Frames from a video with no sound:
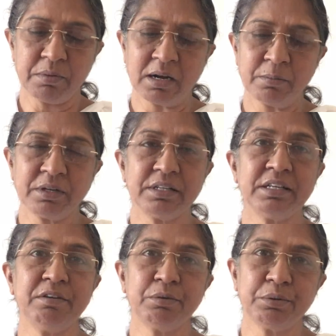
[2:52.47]
பாபா
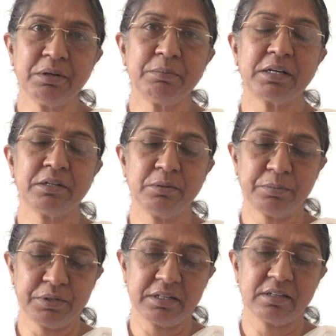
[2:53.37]
நினைவு கூட மறந்து
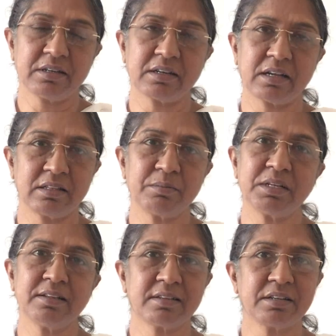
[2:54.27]
போயிடுதுன்றார் அந்த
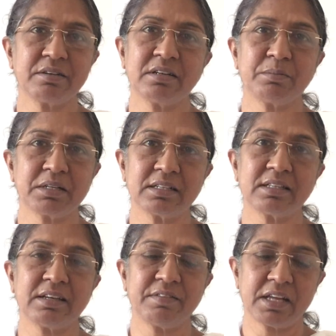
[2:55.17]
மாதிரி சங்கம் நமக்கு
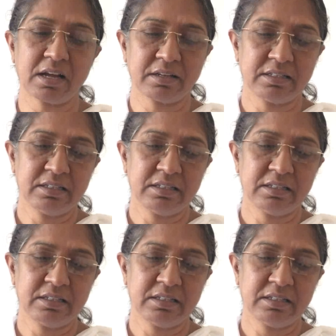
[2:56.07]
தேவையா